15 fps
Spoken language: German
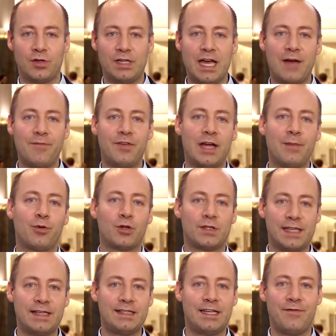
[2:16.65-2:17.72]
Und hier haben wir einen
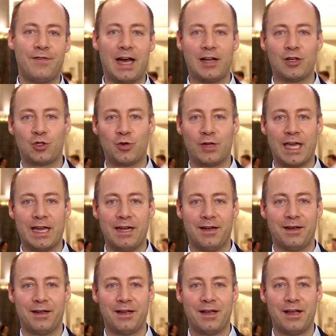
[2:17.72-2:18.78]
Prozess, den wir alle schon kennen